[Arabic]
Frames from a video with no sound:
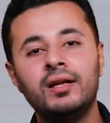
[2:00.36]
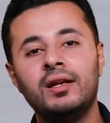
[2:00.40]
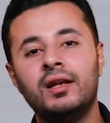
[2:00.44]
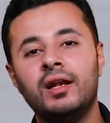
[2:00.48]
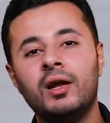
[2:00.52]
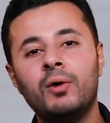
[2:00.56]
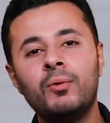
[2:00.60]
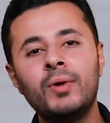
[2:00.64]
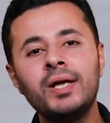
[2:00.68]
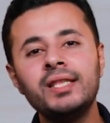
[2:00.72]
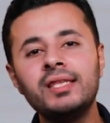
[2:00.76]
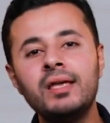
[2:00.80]

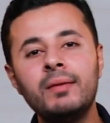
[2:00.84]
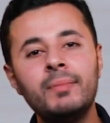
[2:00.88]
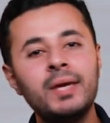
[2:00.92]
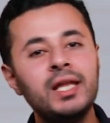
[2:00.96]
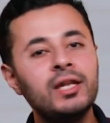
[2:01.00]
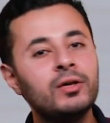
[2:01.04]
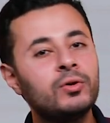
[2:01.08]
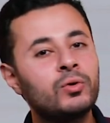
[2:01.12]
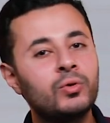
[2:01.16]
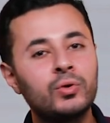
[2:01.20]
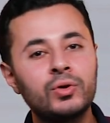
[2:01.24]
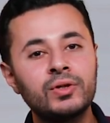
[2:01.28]
لو انا
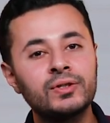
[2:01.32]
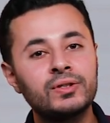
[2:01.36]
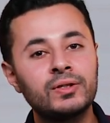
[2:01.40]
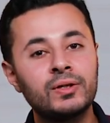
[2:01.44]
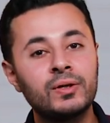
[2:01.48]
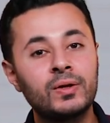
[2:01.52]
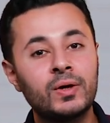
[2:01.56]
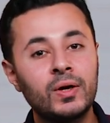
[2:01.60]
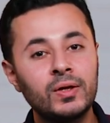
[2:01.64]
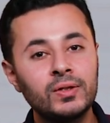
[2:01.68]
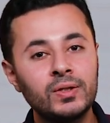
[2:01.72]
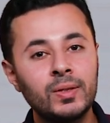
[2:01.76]
ملك كرة
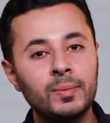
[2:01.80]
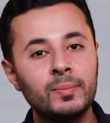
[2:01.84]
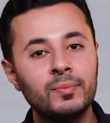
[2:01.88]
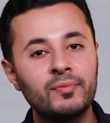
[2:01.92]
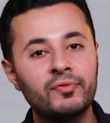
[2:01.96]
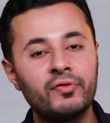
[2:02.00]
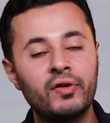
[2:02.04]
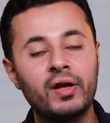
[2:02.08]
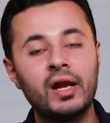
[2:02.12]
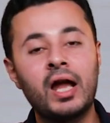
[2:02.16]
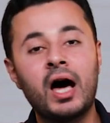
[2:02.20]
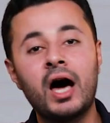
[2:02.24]
القدم
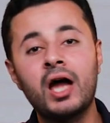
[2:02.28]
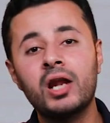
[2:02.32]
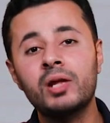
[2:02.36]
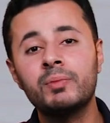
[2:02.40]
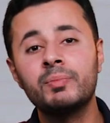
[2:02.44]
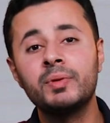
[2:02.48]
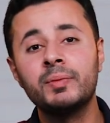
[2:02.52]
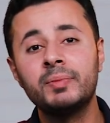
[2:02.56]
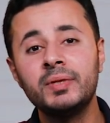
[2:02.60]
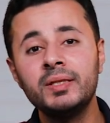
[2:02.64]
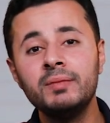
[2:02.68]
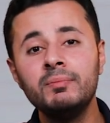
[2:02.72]

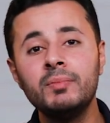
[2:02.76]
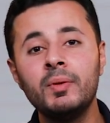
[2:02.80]
فالعربي بن